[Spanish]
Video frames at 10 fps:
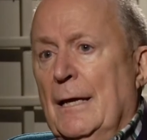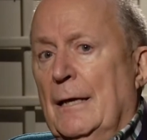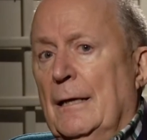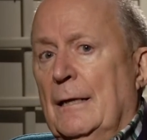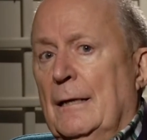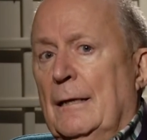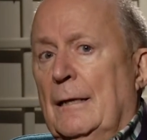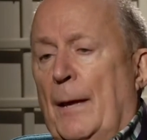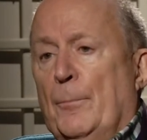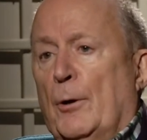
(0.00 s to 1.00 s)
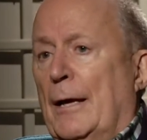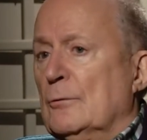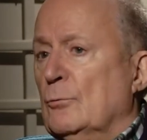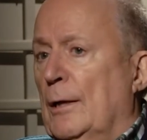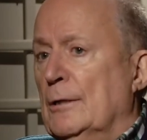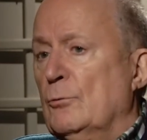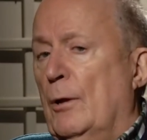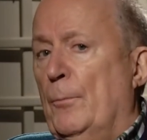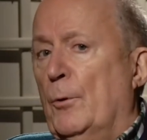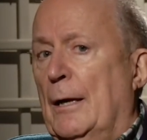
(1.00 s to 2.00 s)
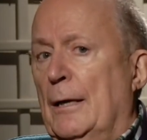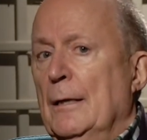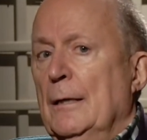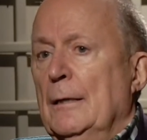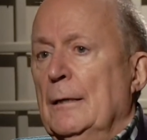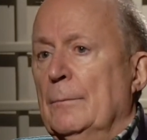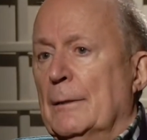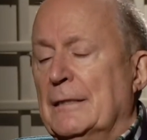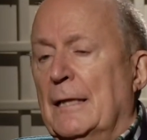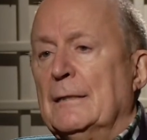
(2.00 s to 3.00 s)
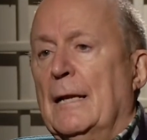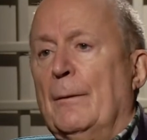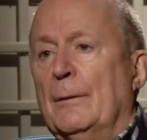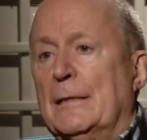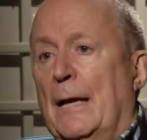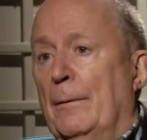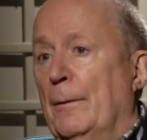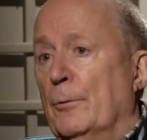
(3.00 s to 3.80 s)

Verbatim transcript: Eh, la época actual es una época eh, bastante lamentable.